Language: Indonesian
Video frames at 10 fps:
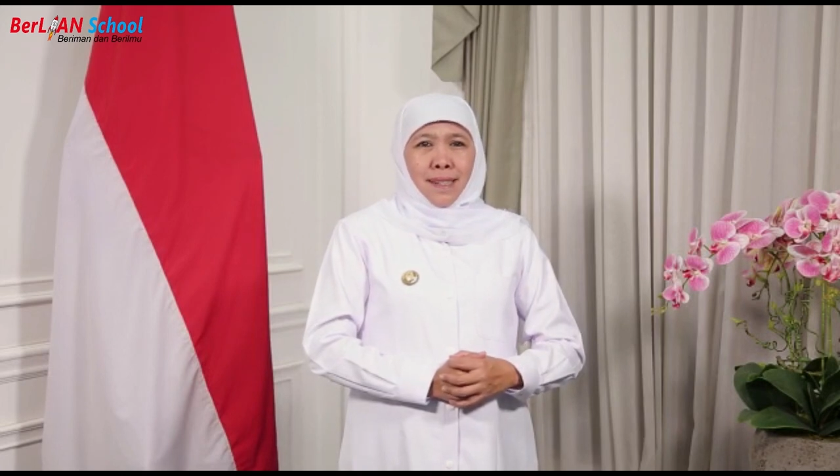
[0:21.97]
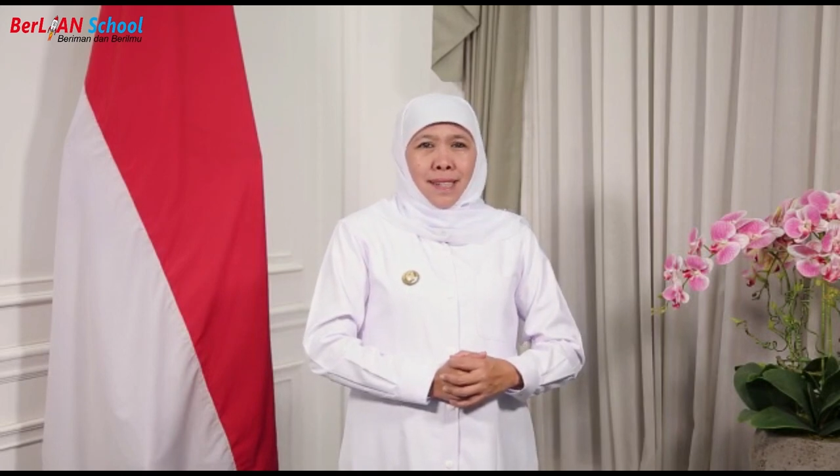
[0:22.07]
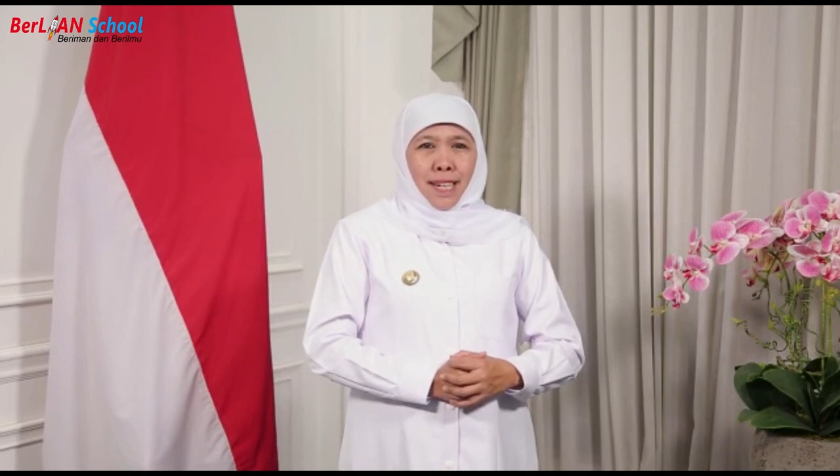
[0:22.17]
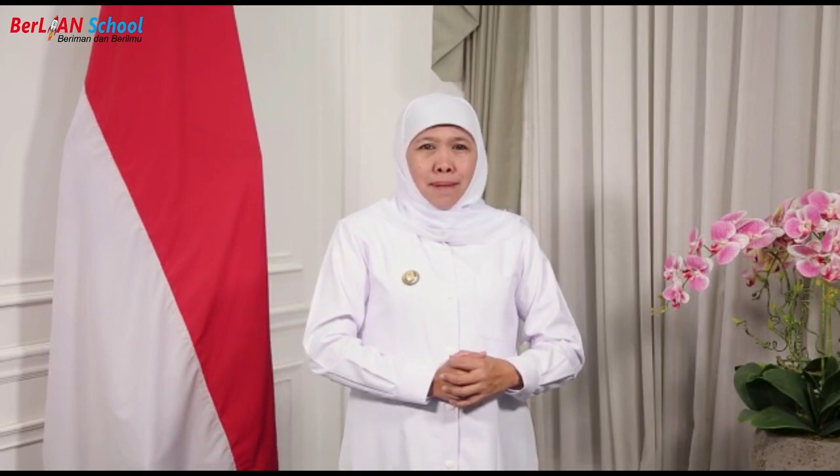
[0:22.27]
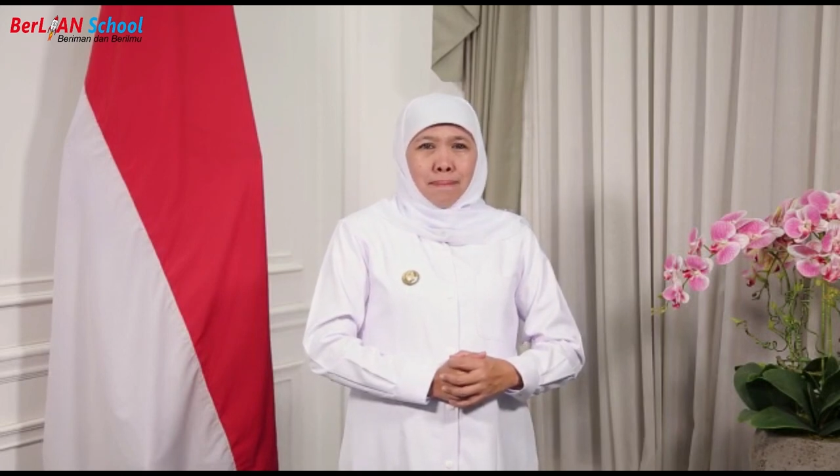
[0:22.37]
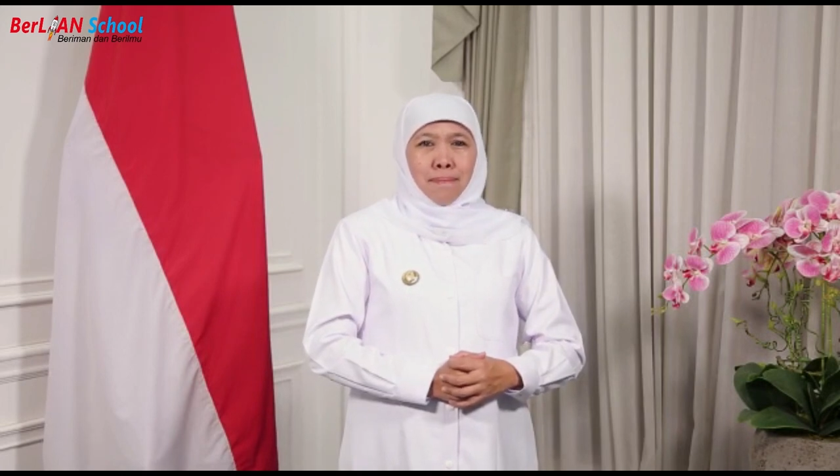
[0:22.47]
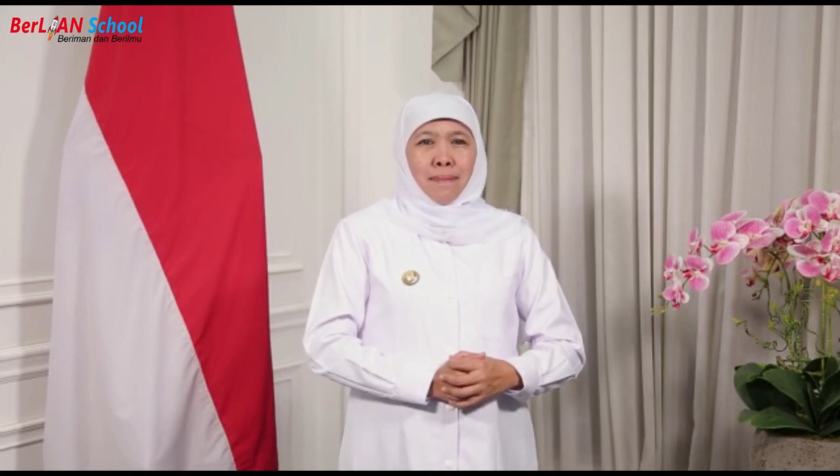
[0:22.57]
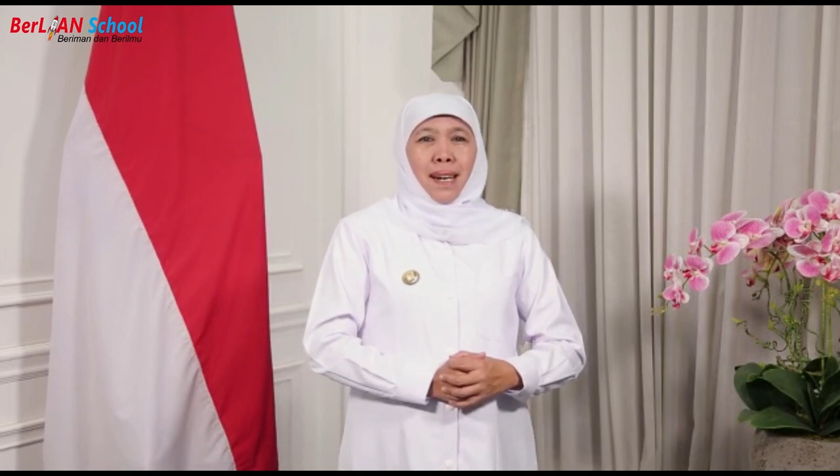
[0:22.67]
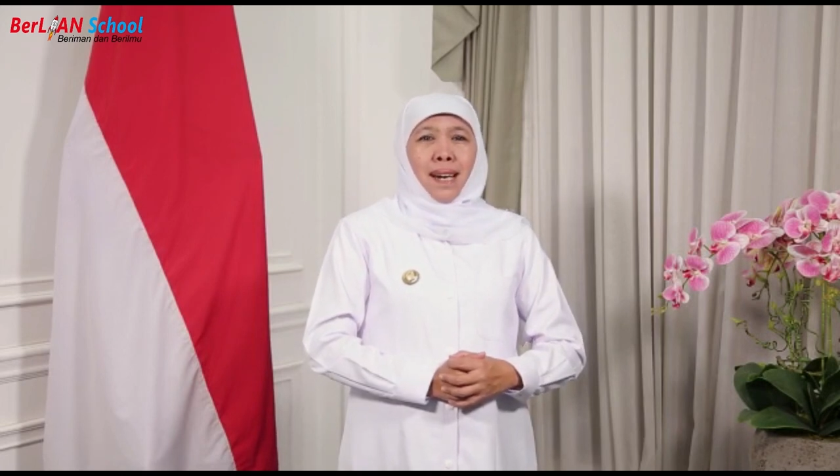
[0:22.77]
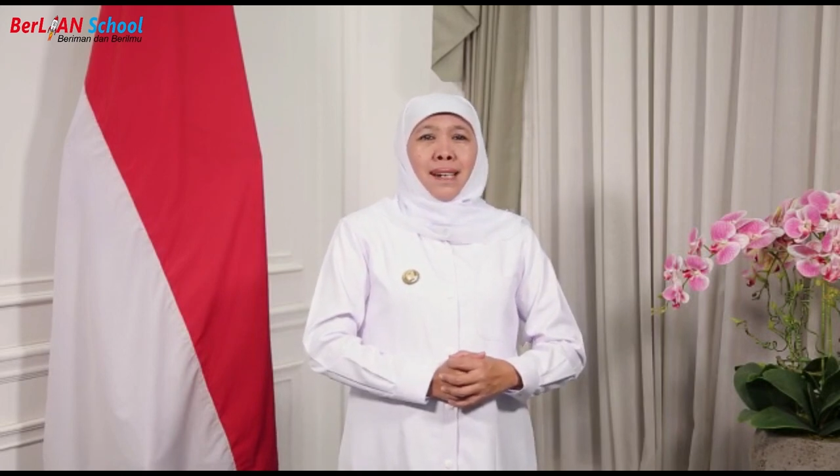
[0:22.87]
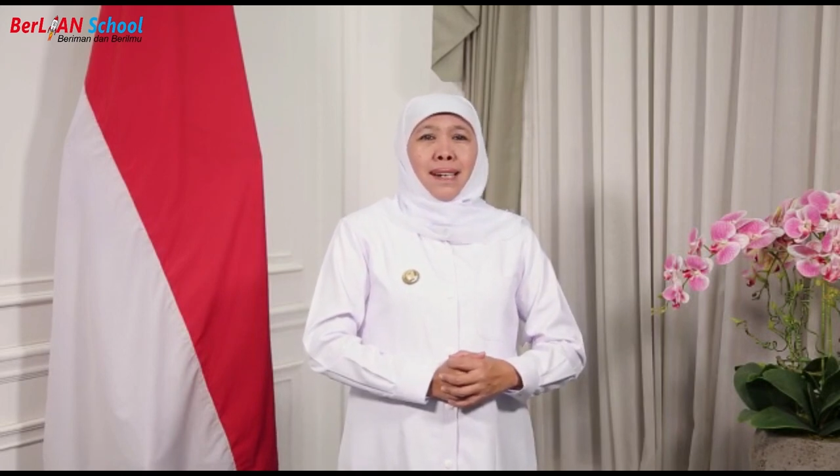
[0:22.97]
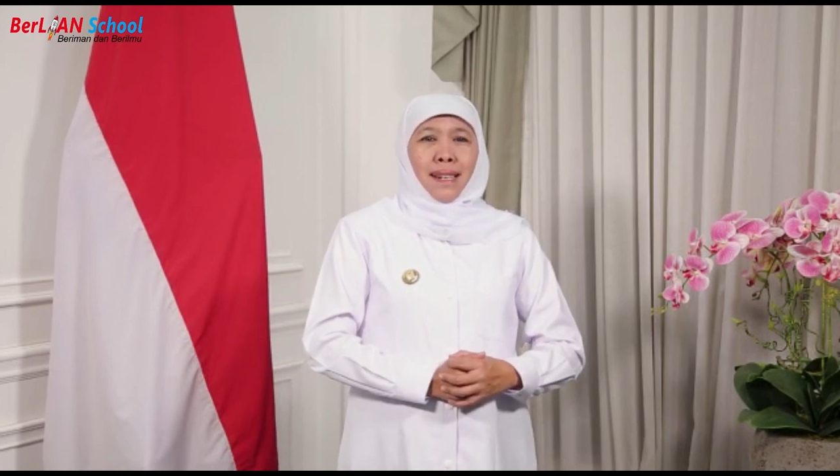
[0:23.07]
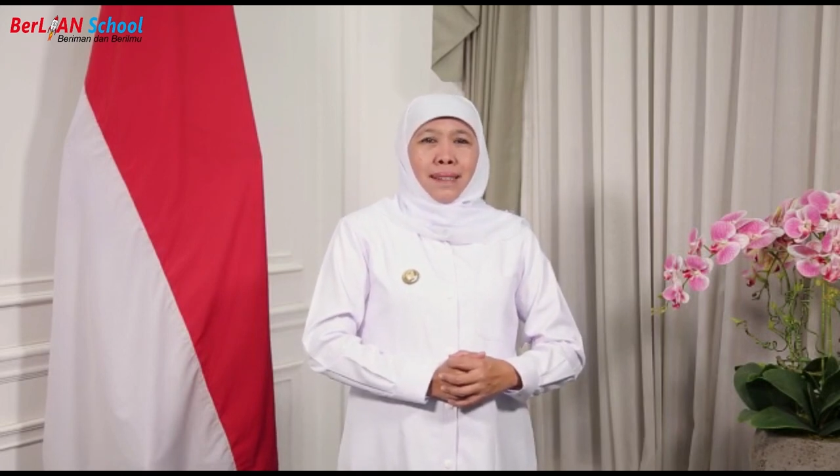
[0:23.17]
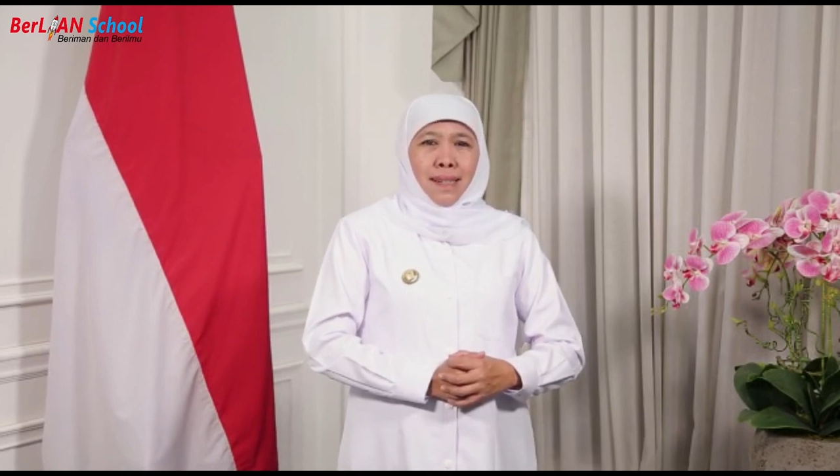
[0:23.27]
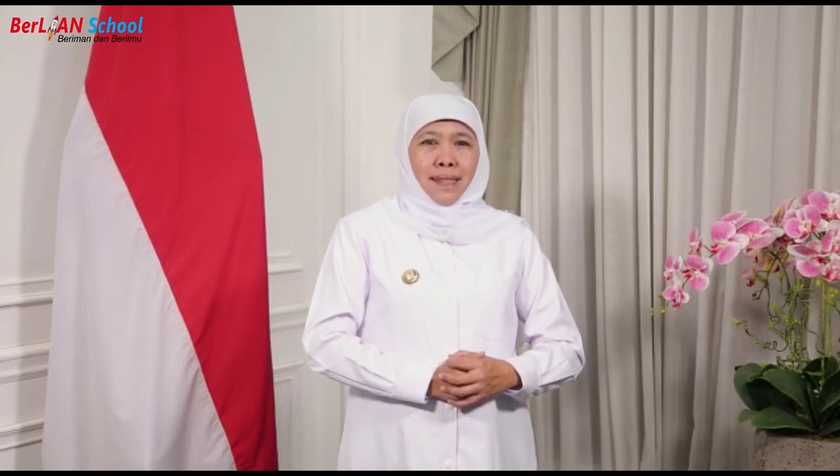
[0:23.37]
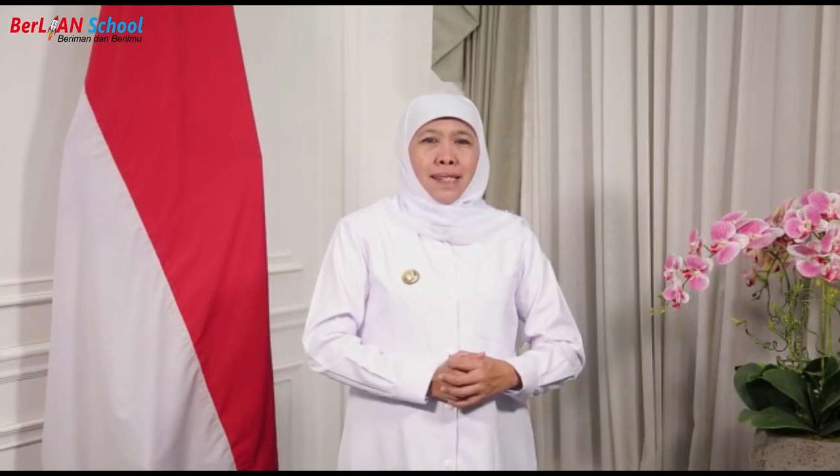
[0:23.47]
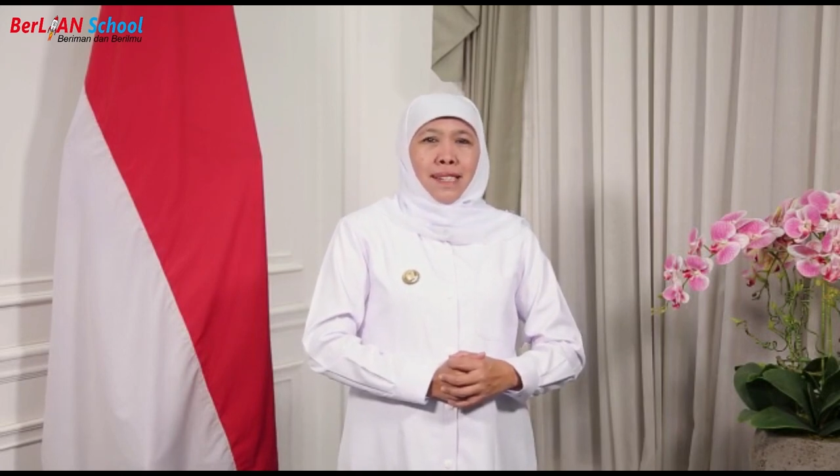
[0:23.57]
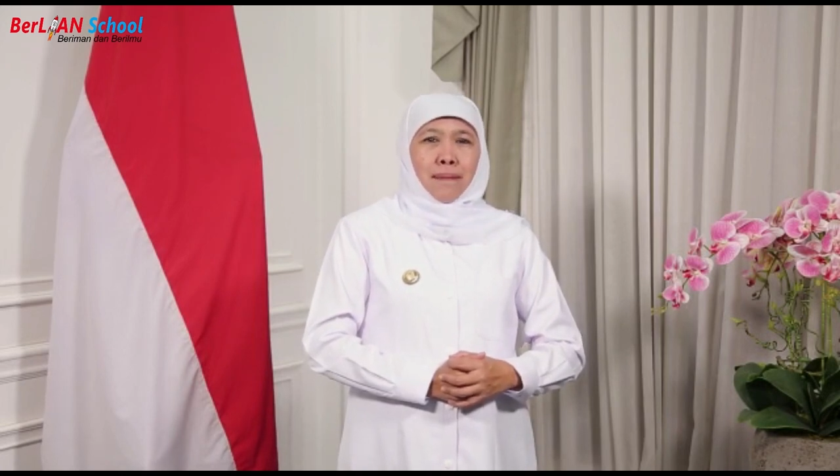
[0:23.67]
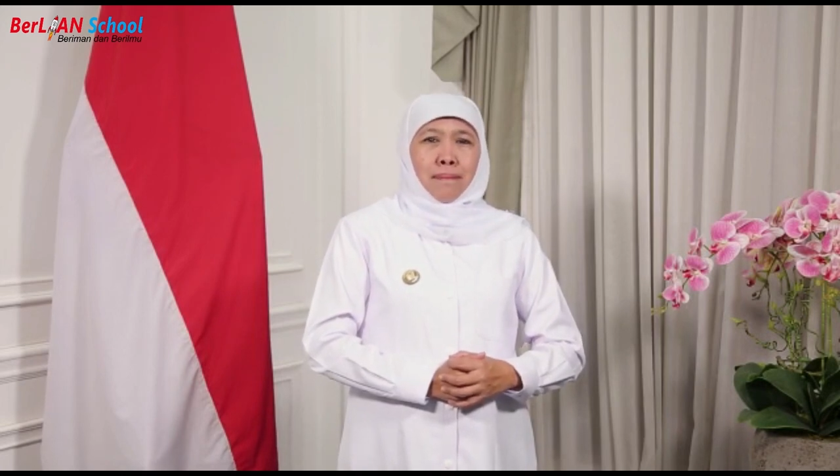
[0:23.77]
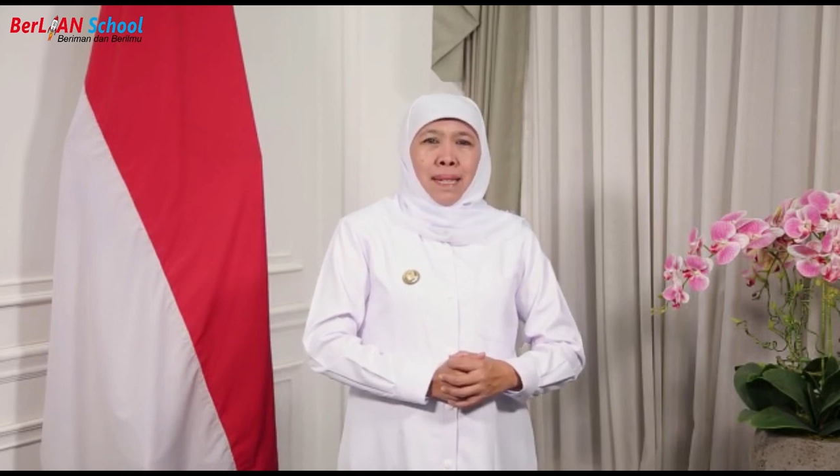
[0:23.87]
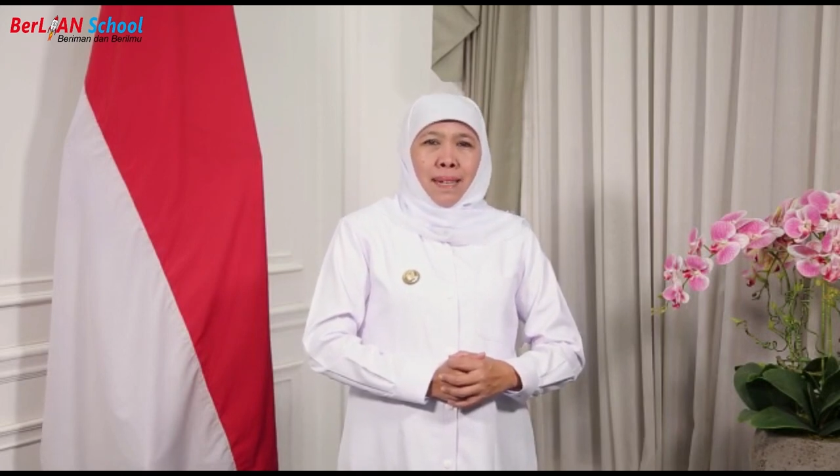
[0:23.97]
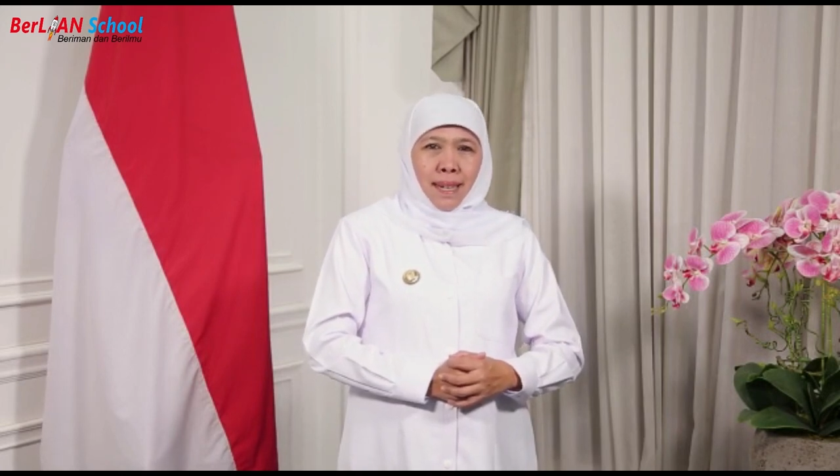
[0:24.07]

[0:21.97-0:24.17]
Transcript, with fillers: 6 angkatan ke-9